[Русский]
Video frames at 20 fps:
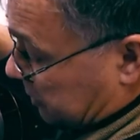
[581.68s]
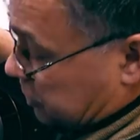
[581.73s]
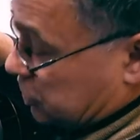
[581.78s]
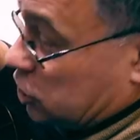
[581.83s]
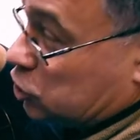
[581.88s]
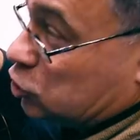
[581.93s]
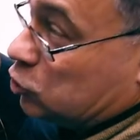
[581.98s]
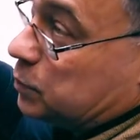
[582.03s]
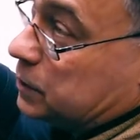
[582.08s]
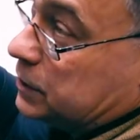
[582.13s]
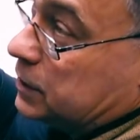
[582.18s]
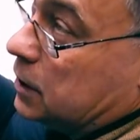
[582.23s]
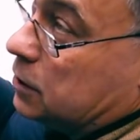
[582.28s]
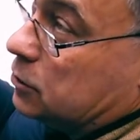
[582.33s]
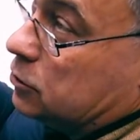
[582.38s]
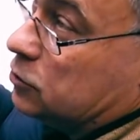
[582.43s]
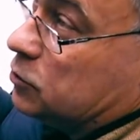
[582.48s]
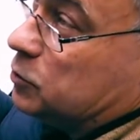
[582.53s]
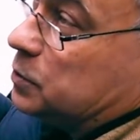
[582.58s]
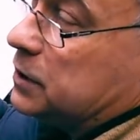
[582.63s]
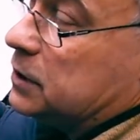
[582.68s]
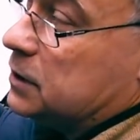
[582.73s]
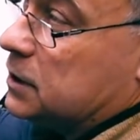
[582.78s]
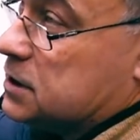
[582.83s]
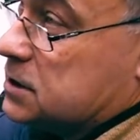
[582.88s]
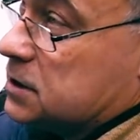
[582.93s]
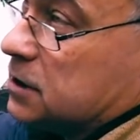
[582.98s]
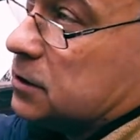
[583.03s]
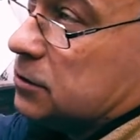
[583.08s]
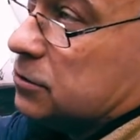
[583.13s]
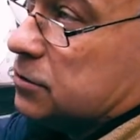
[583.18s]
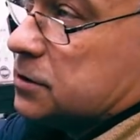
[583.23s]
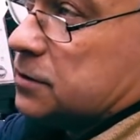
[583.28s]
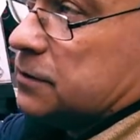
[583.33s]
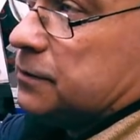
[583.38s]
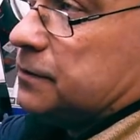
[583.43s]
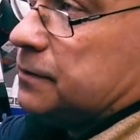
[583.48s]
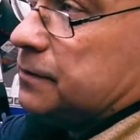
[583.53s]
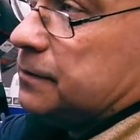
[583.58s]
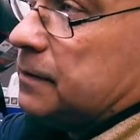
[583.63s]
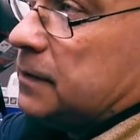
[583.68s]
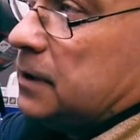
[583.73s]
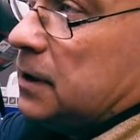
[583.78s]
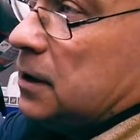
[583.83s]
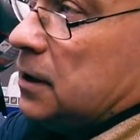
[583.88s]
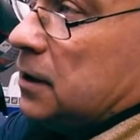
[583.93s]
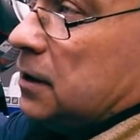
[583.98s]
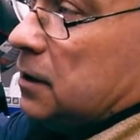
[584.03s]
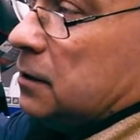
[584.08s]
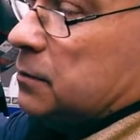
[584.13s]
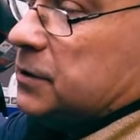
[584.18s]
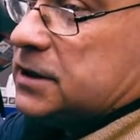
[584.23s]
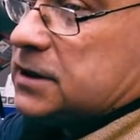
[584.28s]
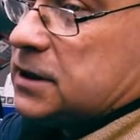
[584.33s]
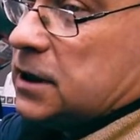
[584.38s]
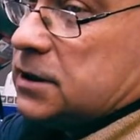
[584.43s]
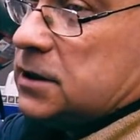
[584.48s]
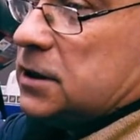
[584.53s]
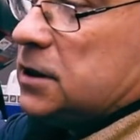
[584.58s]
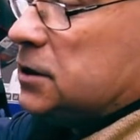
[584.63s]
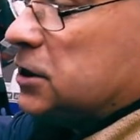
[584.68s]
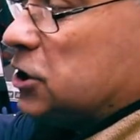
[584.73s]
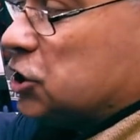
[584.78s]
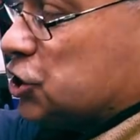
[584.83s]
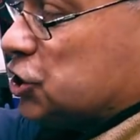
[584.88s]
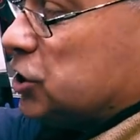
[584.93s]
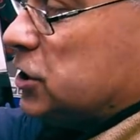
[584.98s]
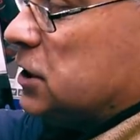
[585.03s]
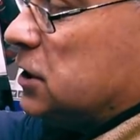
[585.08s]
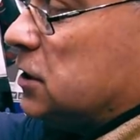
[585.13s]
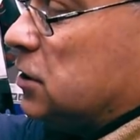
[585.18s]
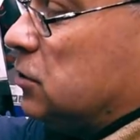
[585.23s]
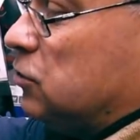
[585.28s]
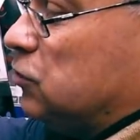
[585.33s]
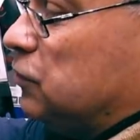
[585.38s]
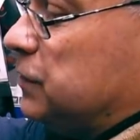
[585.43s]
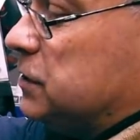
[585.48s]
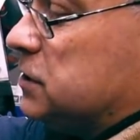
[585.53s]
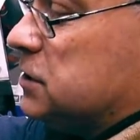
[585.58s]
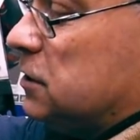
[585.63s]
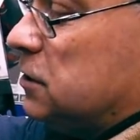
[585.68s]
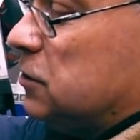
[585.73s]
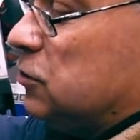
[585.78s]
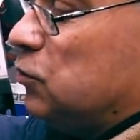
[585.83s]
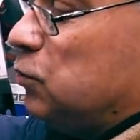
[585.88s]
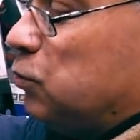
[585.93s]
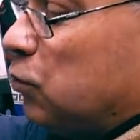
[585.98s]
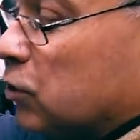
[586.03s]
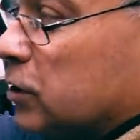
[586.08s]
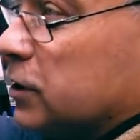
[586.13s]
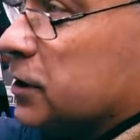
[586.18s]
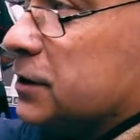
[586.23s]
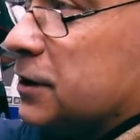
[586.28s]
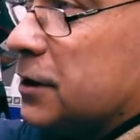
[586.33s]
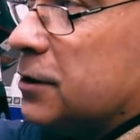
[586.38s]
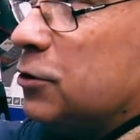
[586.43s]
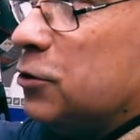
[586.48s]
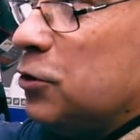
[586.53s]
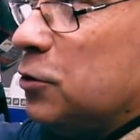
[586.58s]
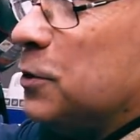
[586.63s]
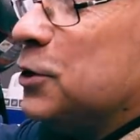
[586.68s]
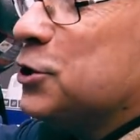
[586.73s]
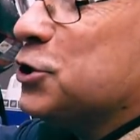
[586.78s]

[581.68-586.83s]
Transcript: площадку под наклоном 15 градусов. Да, Мы, кстати, это решение увидели у более дорогой